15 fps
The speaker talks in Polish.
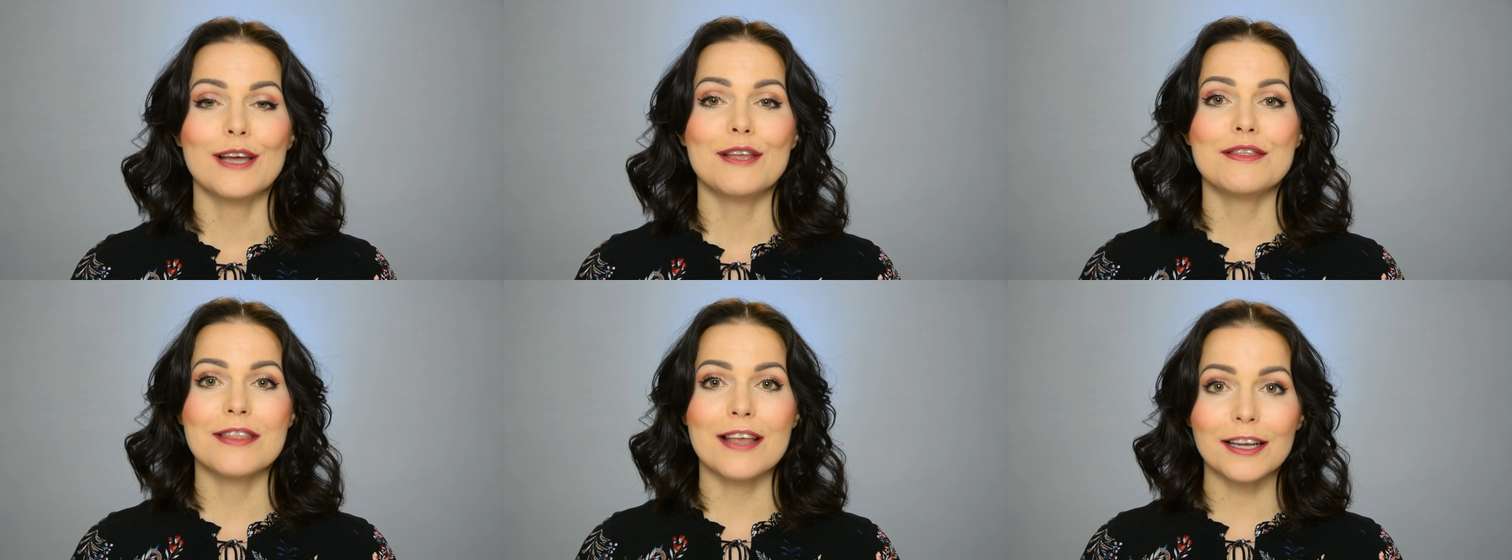
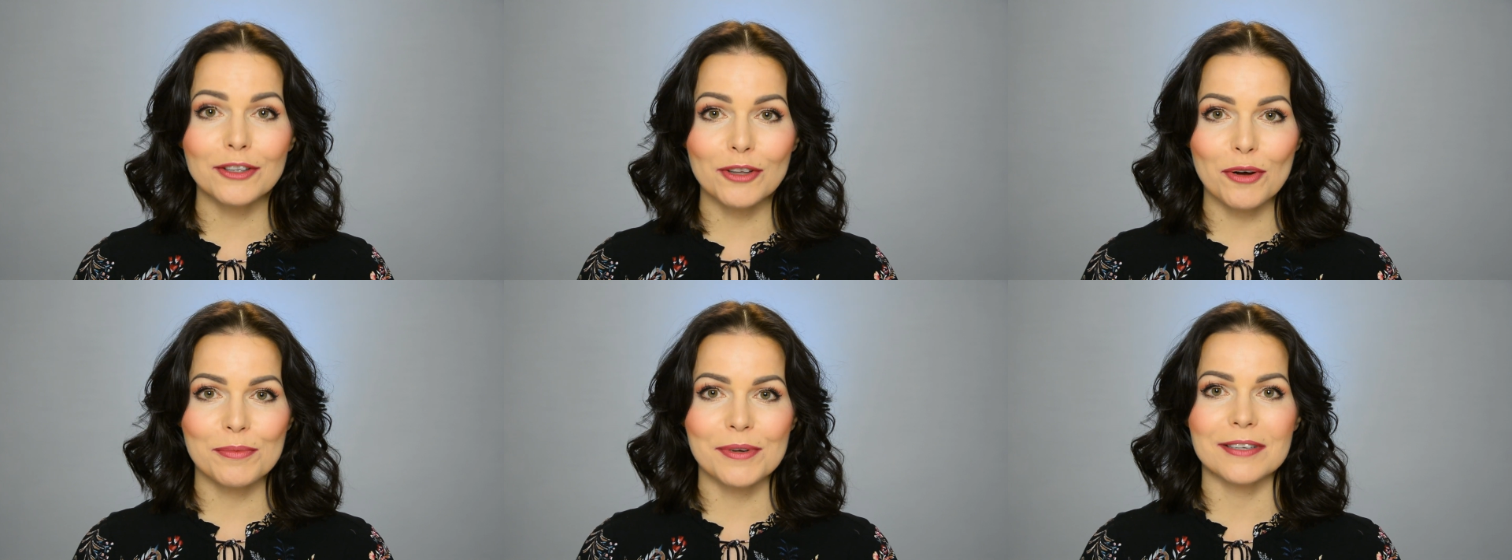
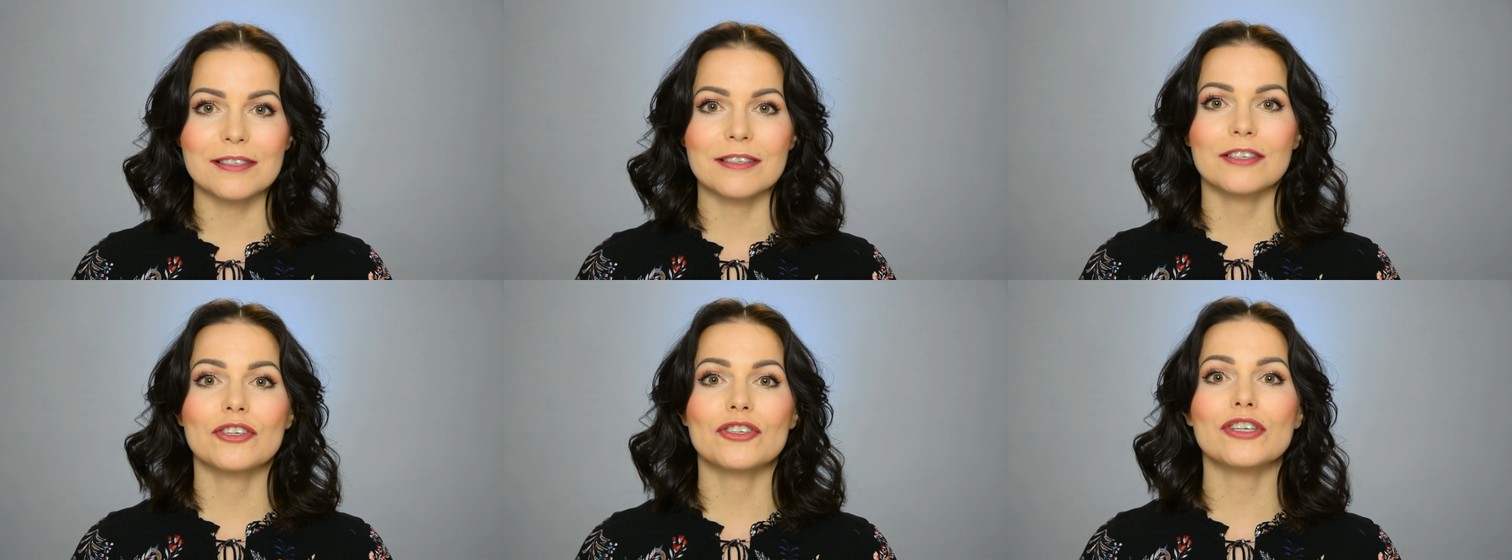
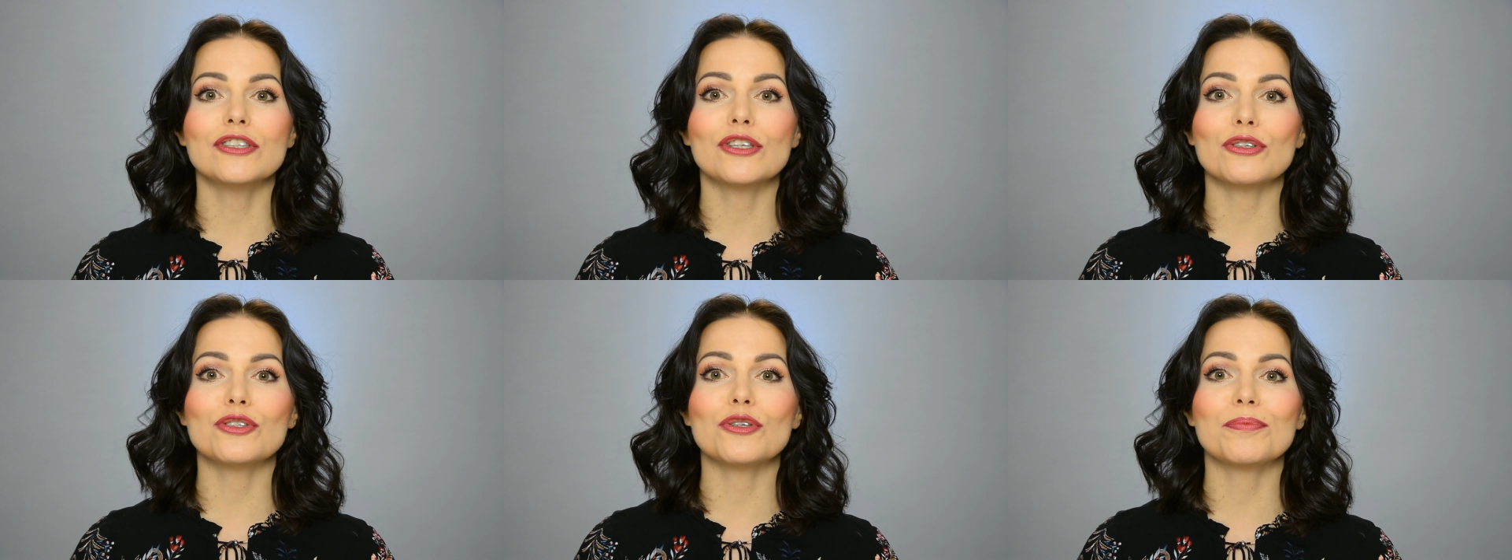Natomiast jeżeli
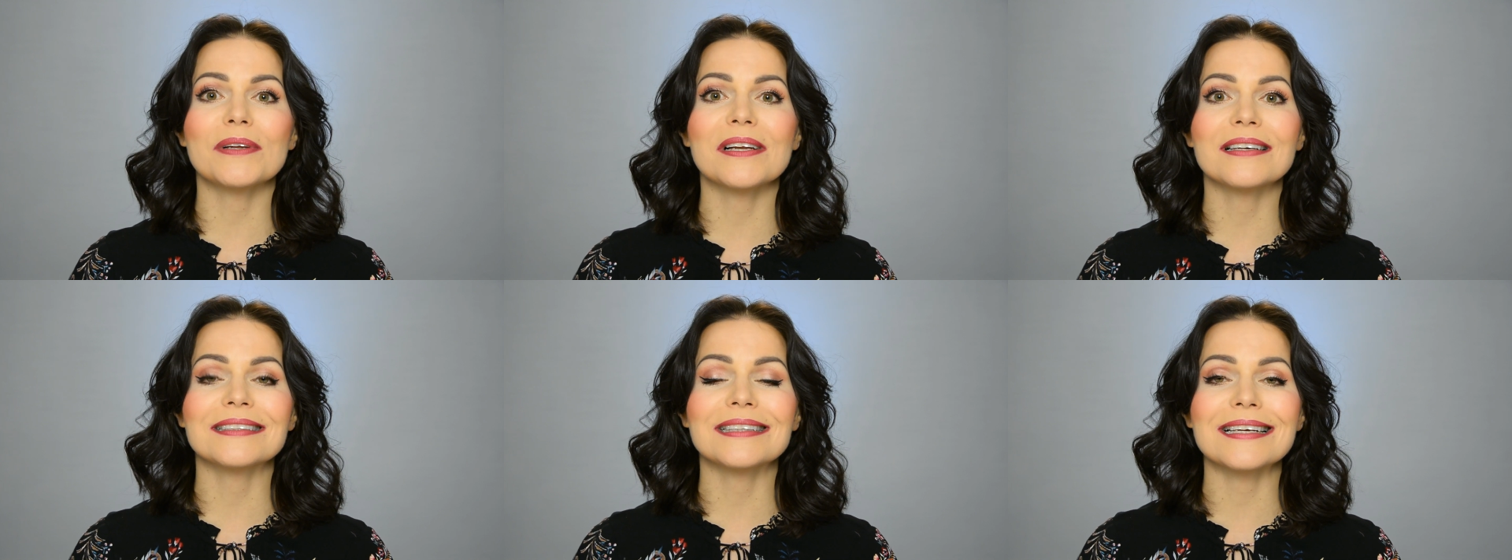chodzi o
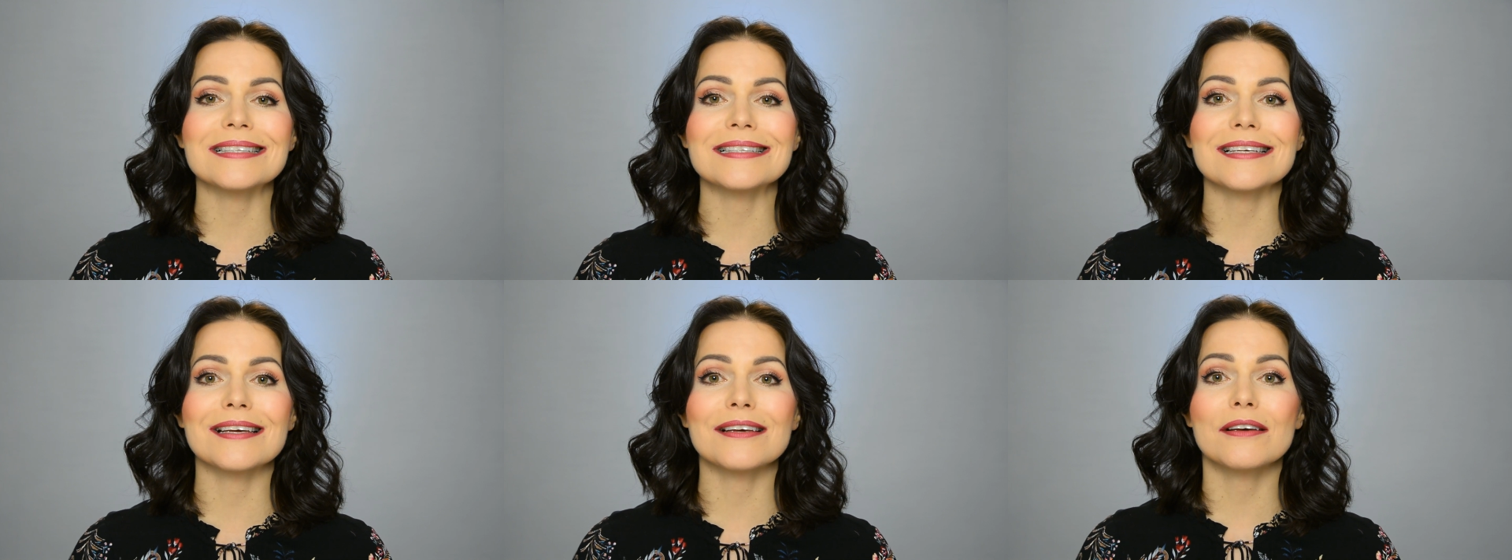
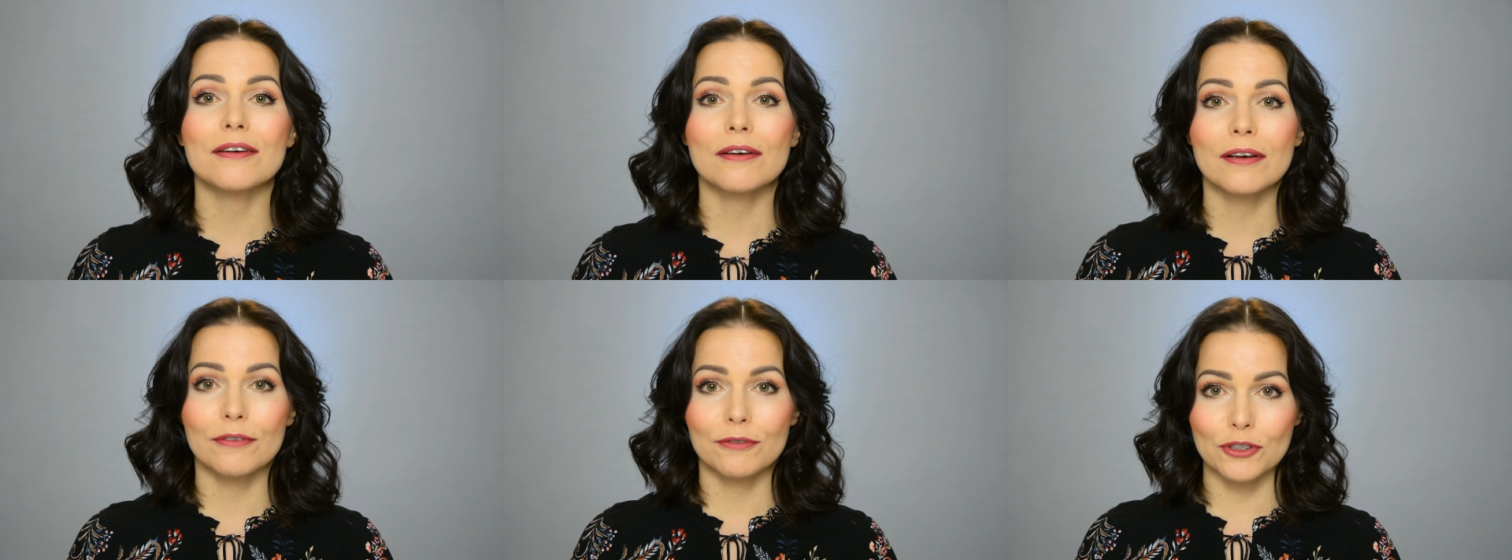pielęgnację
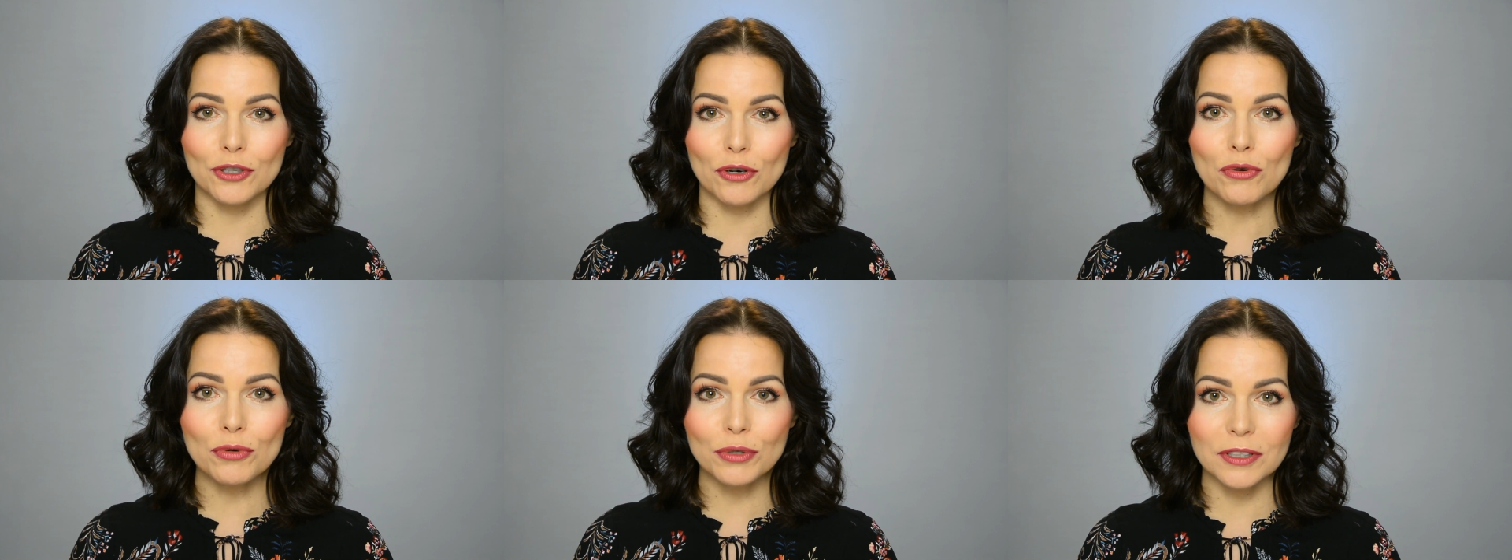w ciągu